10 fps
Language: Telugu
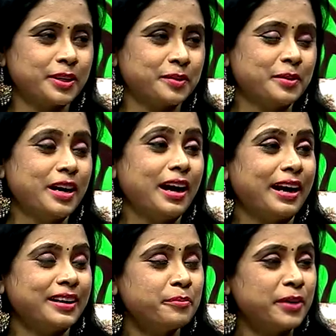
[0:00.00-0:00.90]
మేడం
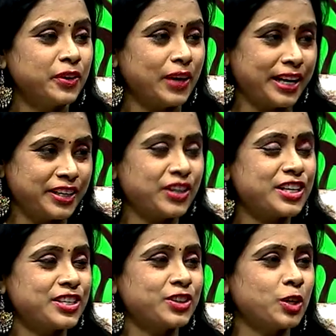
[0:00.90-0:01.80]
అంటే మీరు
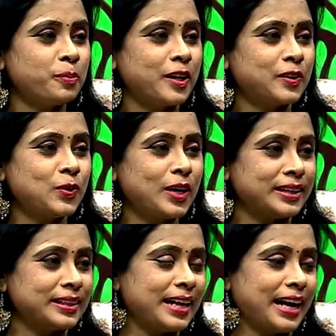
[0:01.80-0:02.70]
ఎడ్యుకేషన్తో పాటు
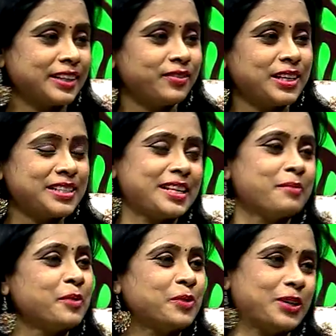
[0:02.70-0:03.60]
అదర్ యాక్టివిటీస్
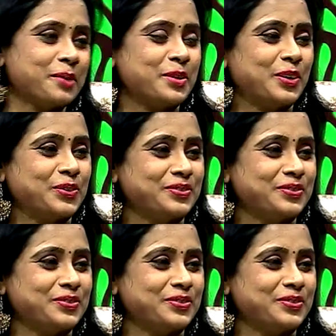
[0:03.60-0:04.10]
ఏమేమి ఉన్నాయి మీలో